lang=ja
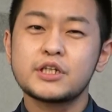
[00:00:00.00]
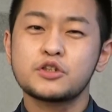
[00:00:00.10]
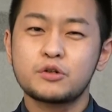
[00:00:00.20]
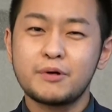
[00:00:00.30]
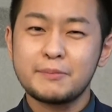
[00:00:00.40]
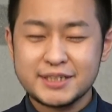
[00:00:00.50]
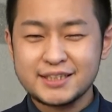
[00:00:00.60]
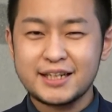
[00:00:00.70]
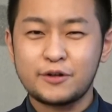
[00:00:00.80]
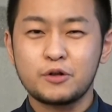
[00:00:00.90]
んな職場を目指
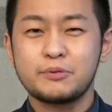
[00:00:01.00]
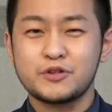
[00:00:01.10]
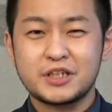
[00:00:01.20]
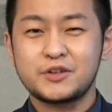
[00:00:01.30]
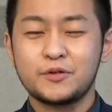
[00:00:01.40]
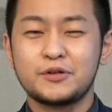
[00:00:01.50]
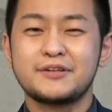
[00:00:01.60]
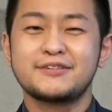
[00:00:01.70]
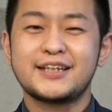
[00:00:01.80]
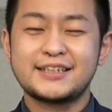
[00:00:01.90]
してこのプロジェクト取
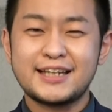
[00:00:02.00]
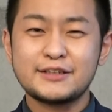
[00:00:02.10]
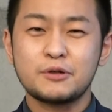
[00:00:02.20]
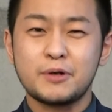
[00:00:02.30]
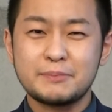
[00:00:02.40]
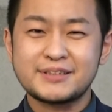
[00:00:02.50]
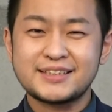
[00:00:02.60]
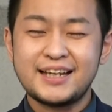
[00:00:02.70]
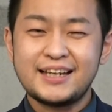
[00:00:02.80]
り組んでいきたいと思います